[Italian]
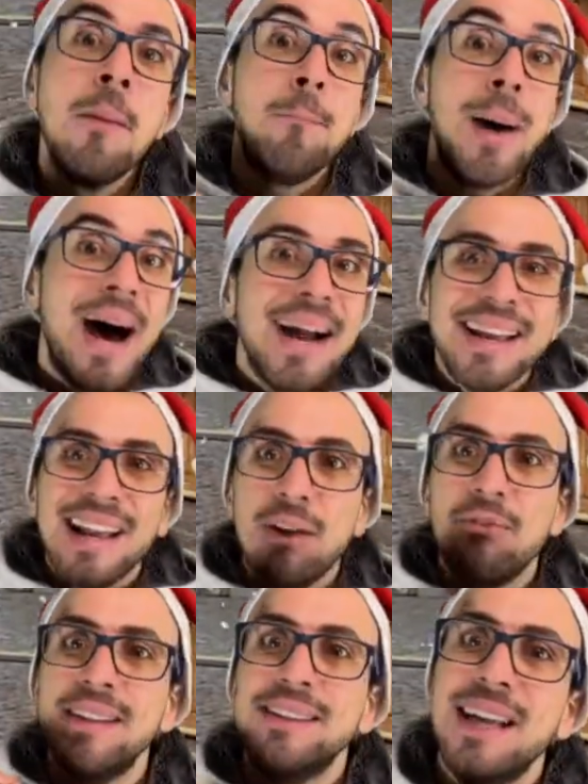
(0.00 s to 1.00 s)
ma anche la
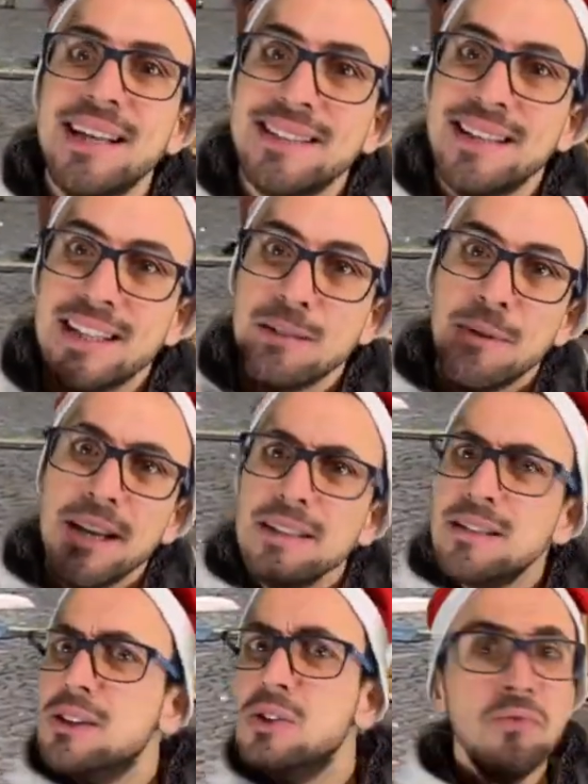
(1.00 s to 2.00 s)
fantastica esperienza
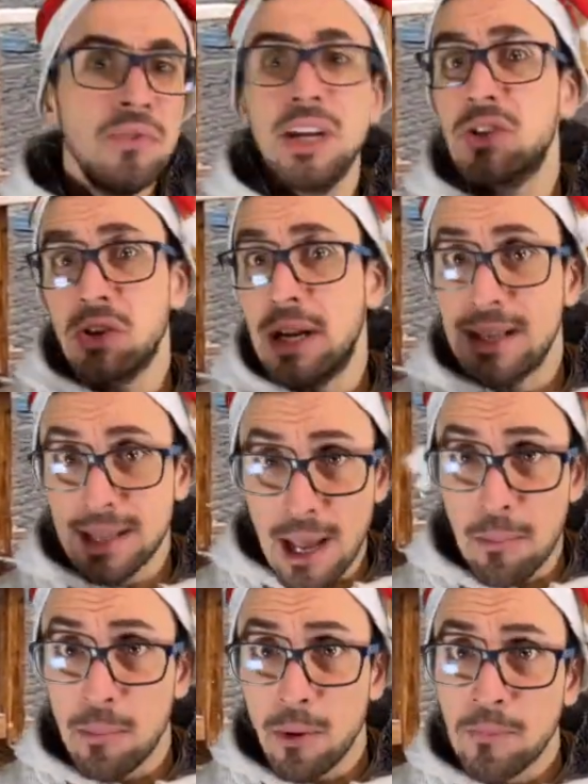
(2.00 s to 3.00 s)
di un viaggio nel
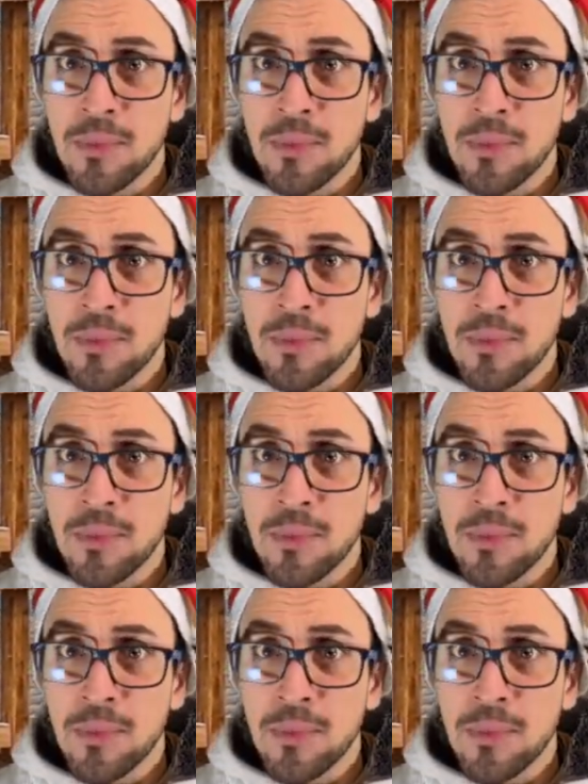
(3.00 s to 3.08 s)
tempo.